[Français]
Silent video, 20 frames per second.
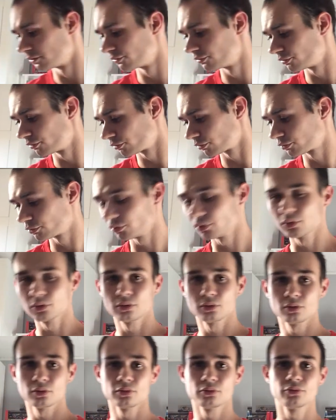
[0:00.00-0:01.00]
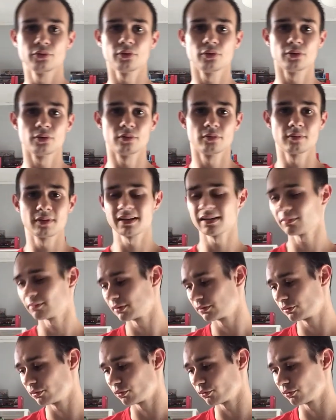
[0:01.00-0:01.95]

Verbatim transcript: Donc de, de, voilà quoi de